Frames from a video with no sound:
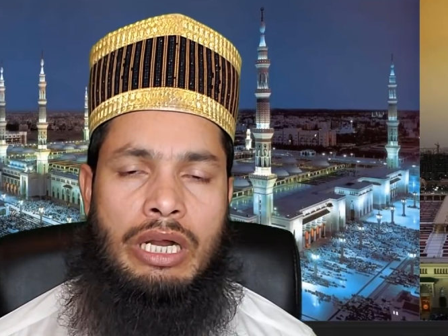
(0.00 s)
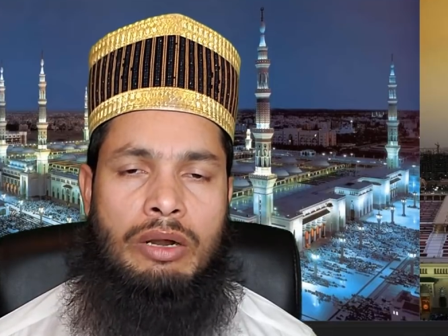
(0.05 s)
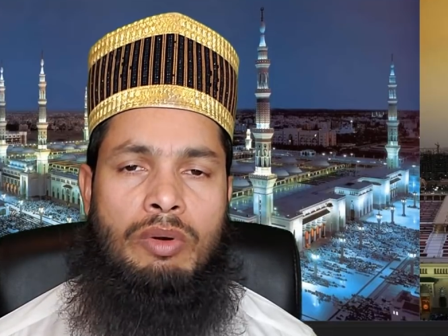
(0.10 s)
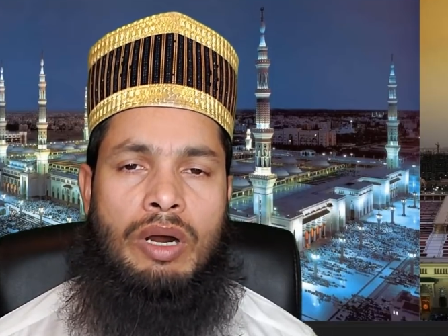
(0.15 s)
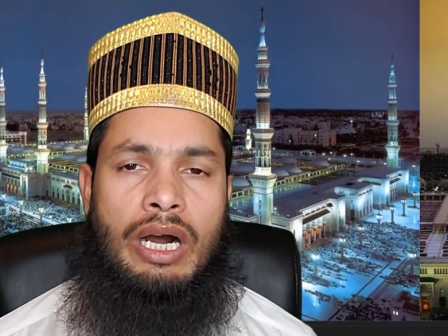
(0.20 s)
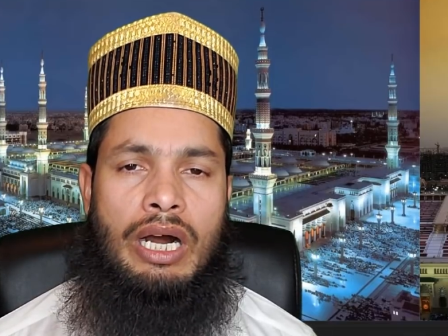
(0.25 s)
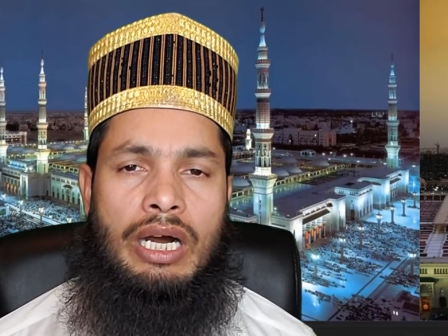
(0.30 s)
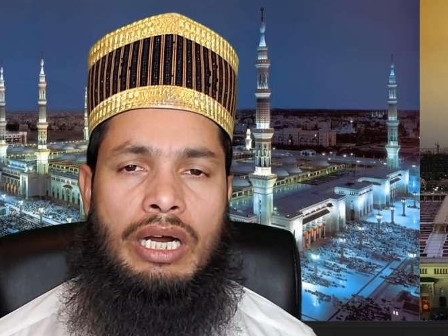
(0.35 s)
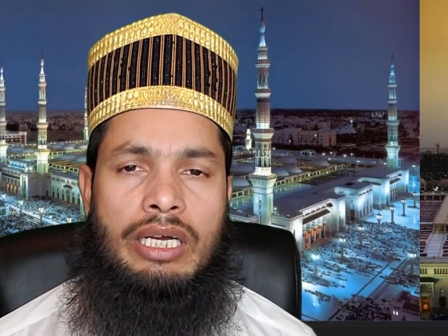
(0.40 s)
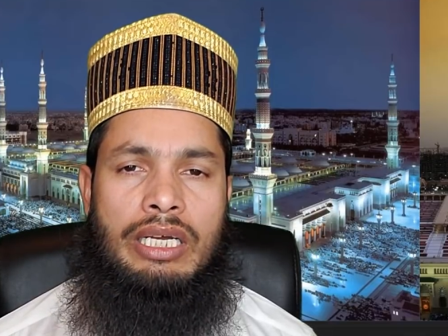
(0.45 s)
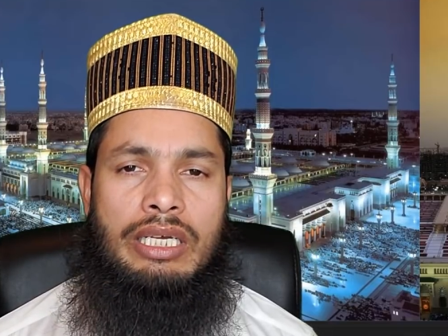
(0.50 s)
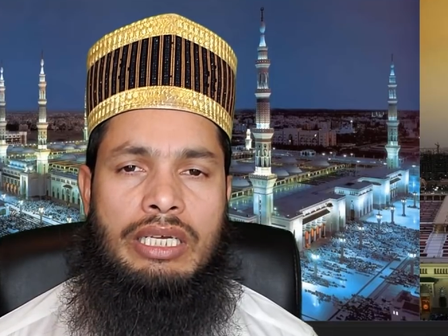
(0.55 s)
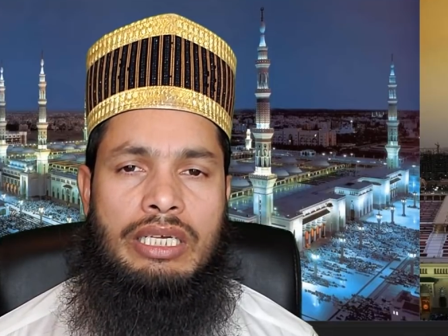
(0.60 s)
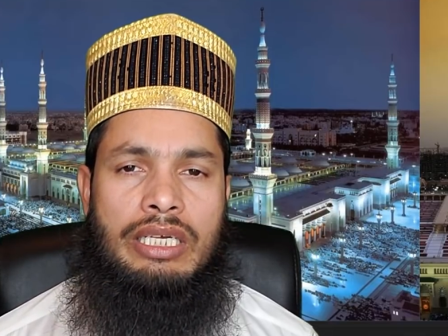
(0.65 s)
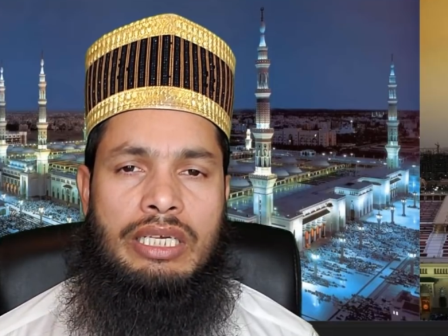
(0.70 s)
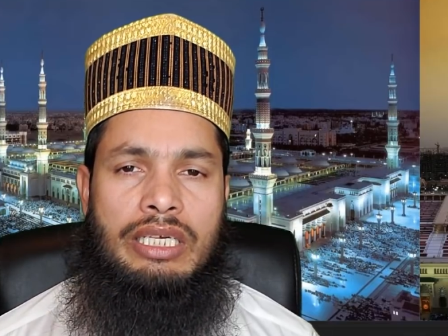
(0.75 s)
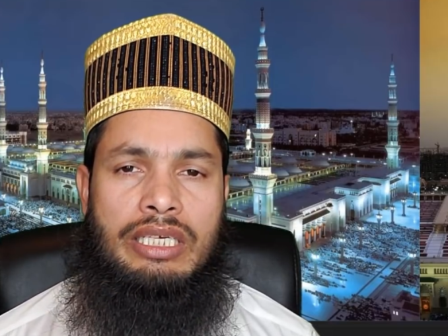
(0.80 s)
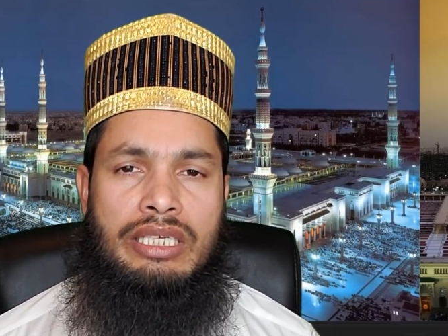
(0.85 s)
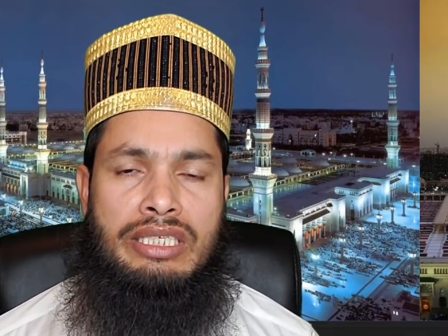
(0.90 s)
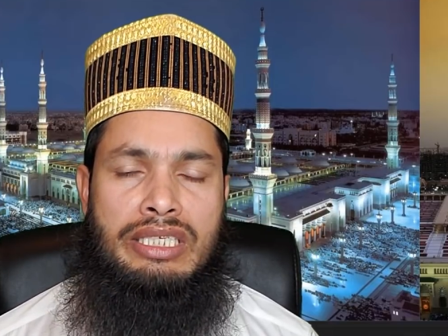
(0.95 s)
যাওয়া
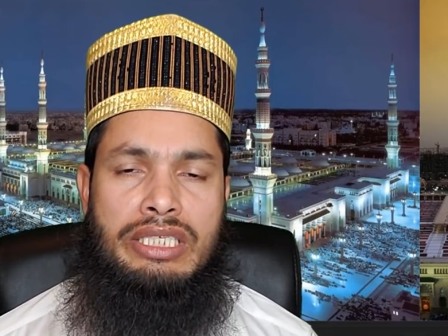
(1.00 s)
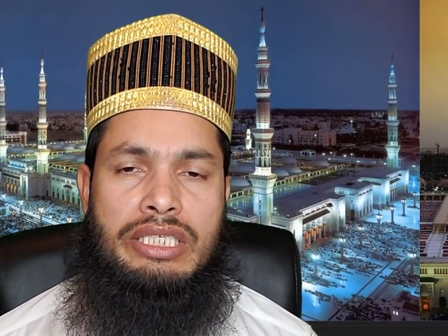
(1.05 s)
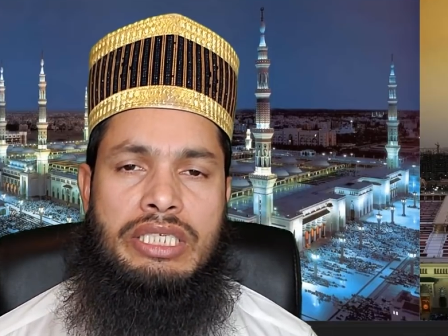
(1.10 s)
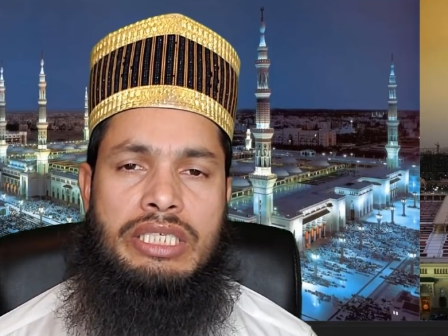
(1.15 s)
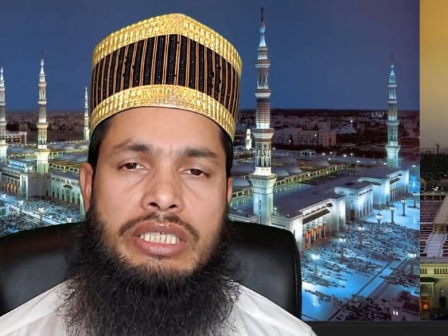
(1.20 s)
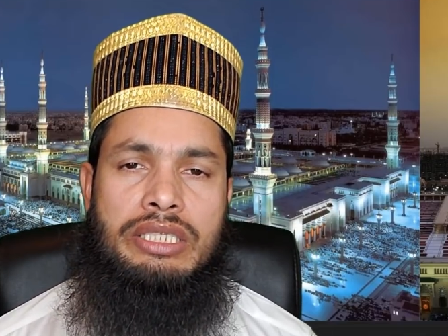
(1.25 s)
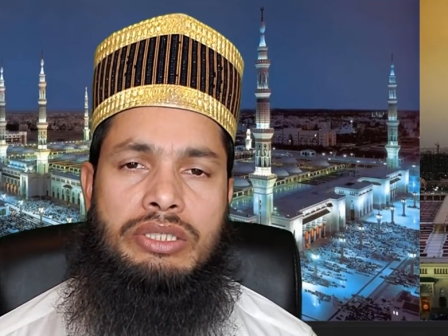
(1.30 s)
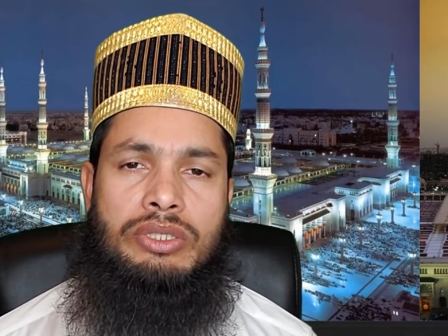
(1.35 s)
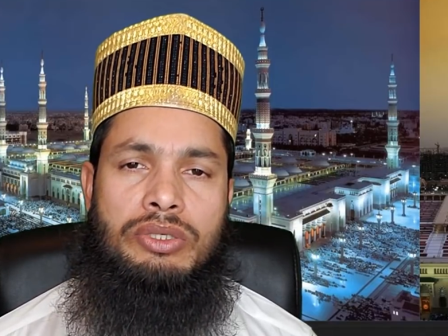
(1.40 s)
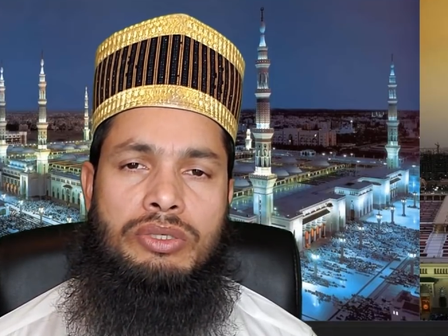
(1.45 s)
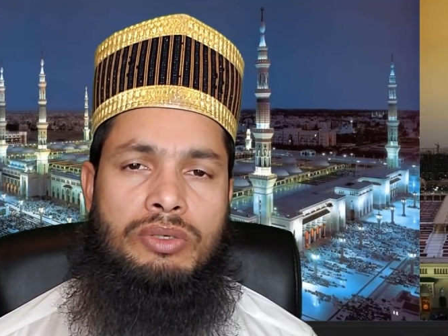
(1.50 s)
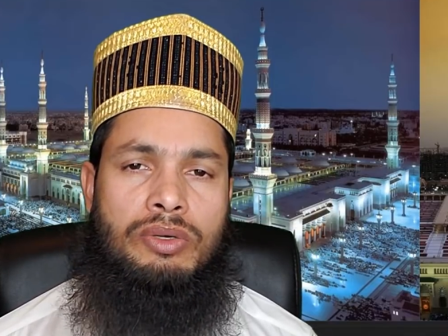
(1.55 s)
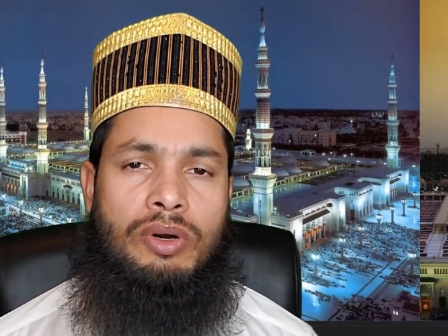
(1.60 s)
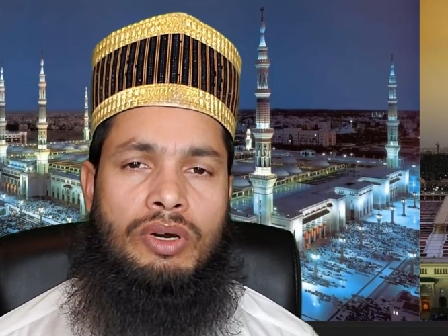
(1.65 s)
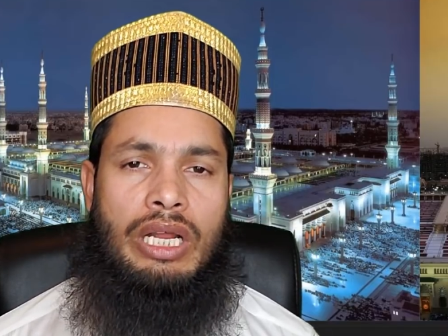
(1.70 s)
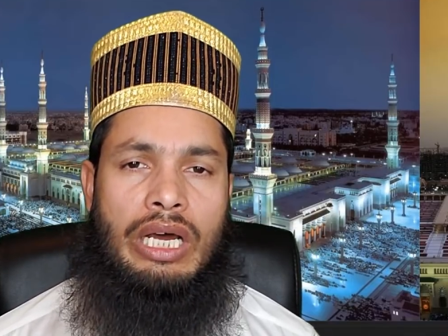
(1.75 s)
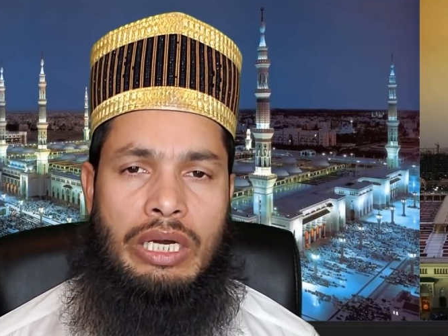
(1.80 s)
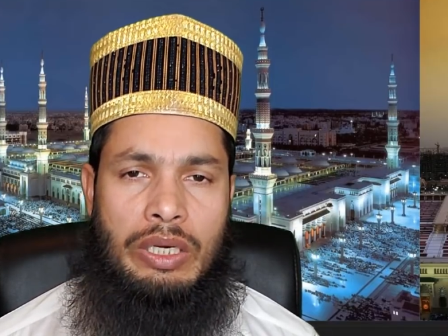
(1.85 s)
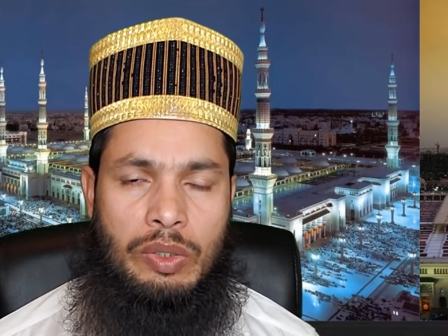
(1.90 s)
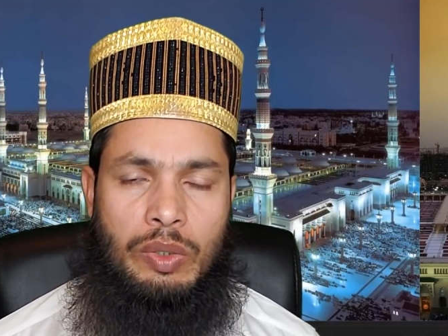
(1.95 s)
নিষিদ্ধ
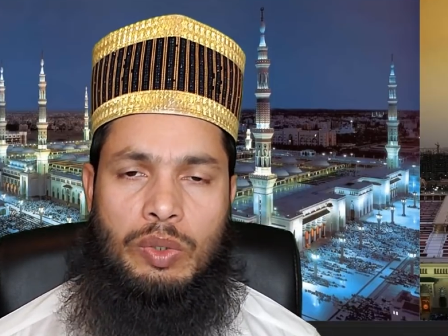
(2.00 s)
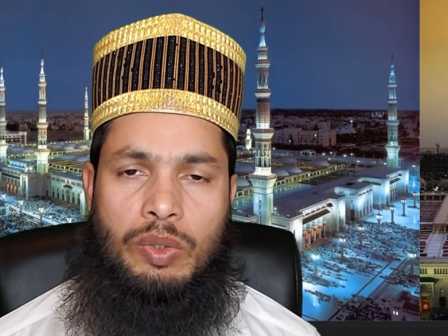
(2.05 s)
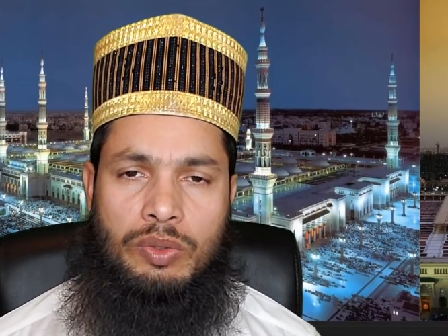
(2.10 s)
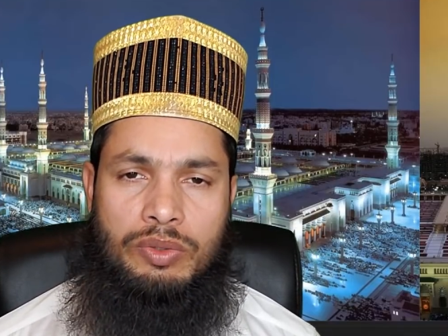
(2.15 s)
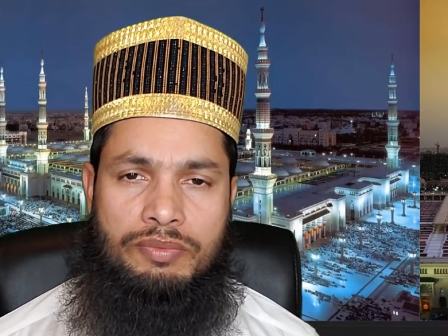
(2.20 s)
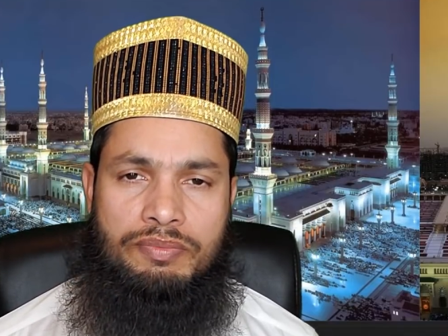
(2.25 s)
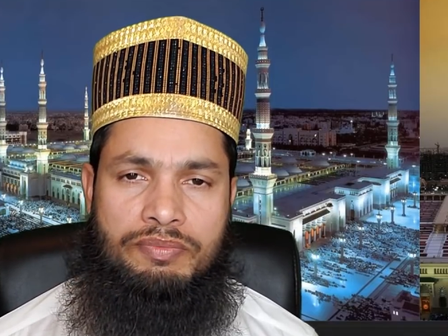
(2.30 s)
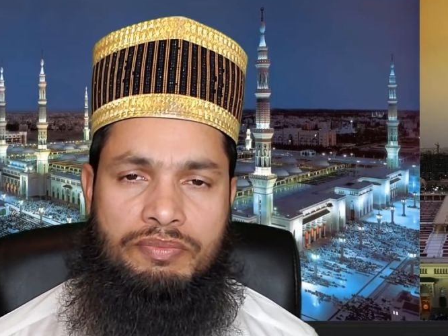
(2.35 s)
করা হলো